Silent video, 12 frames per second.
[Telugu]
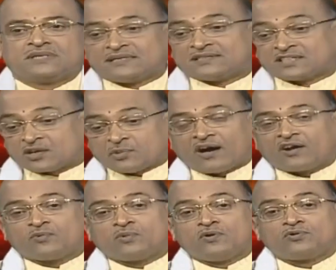ఇంతటి
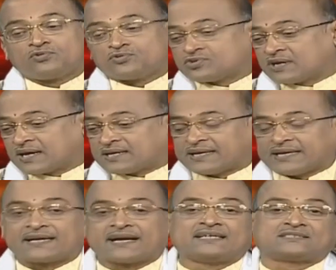మహానుభావులు చూసాం కదా
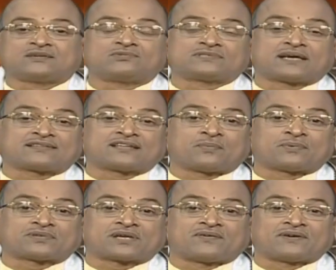ఇంకా ఈ సంసార
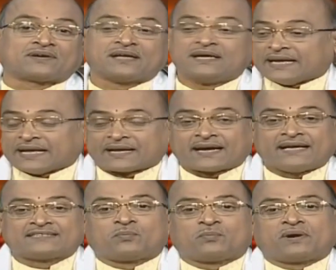తపత్రయం ఏమిటి ఇంకా ఈ
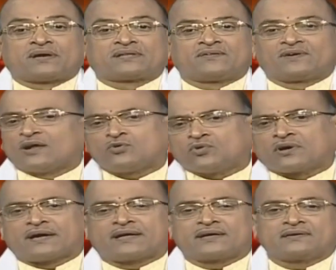సంపాదన ఏమిటి
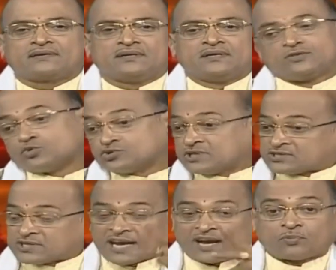అనుకోరండి చూసాం
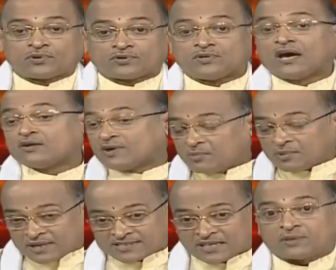చాలా పుణ్యం దానివల్ల
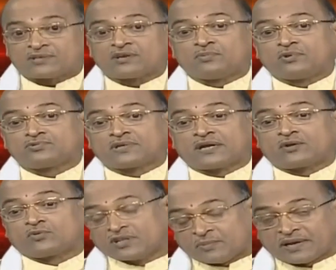మనకు సంపదలు పెరుగుతాయి
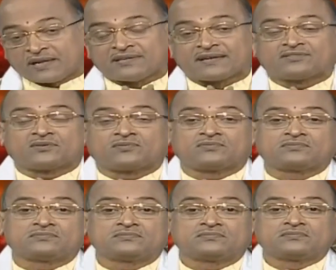అనుకుంటే ఇది మరీ దరిద్రం
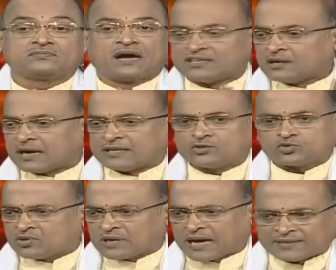అది అది
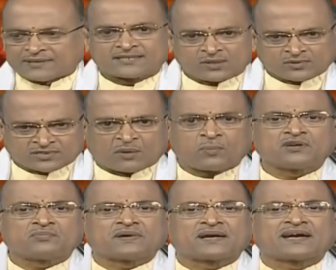చోట ఆ దర్శనం
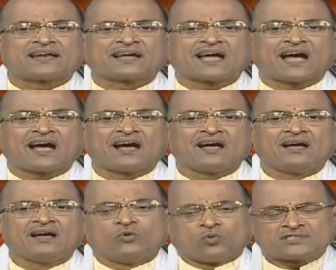సంపదలు పెరగడానిక
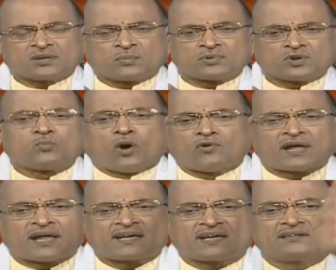ఉన్న సంపదలు
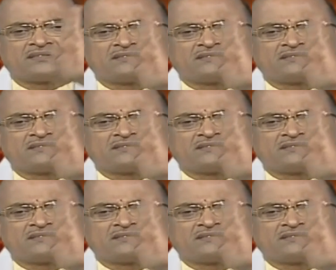పోవడానికి